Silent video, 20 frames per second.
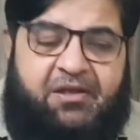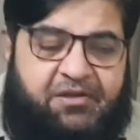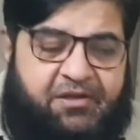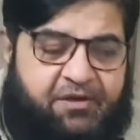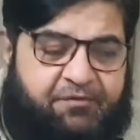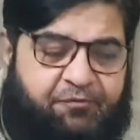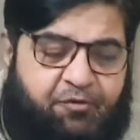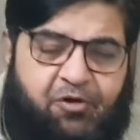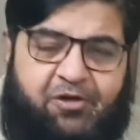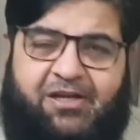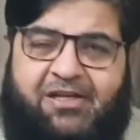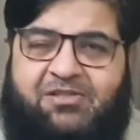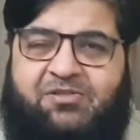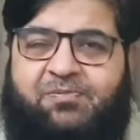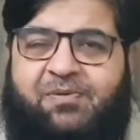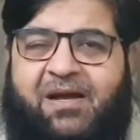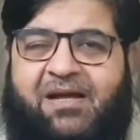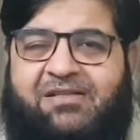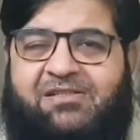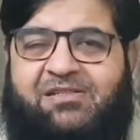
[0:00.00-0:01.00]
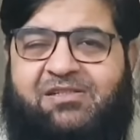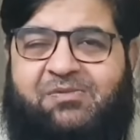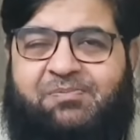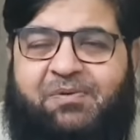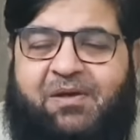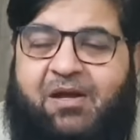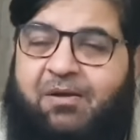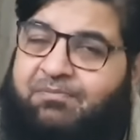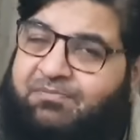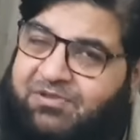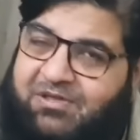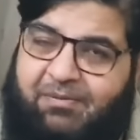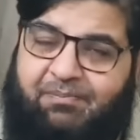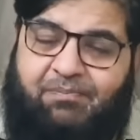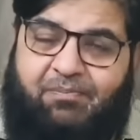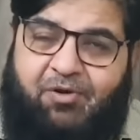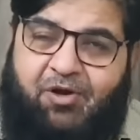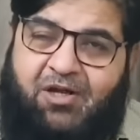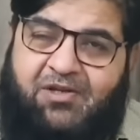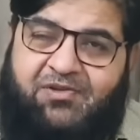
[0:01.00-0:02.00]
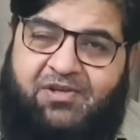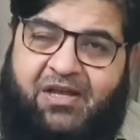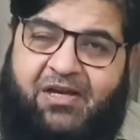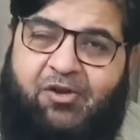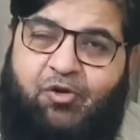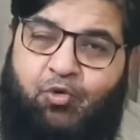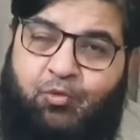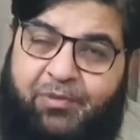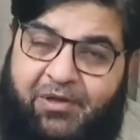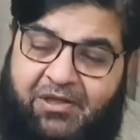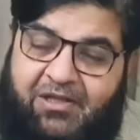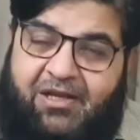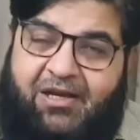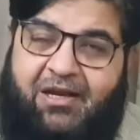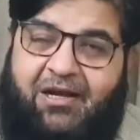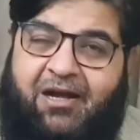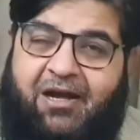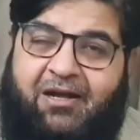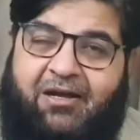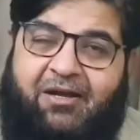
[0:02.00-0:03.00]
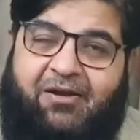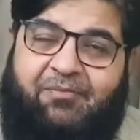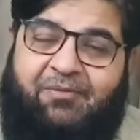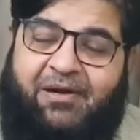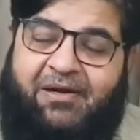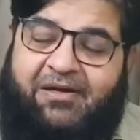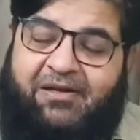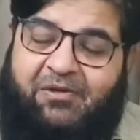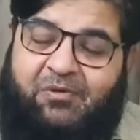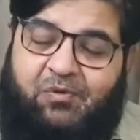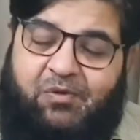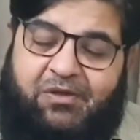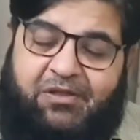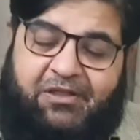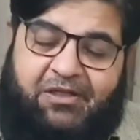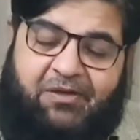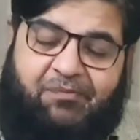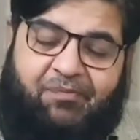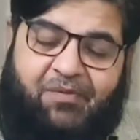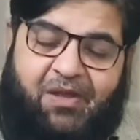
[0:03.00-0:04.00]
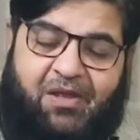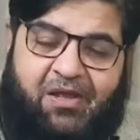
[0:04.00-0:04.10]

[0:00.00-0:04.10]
ये वो टेस्ट मैच जिस पे हम सब बहुत सारी उम्मीदें लगा कर बैठे हुए थे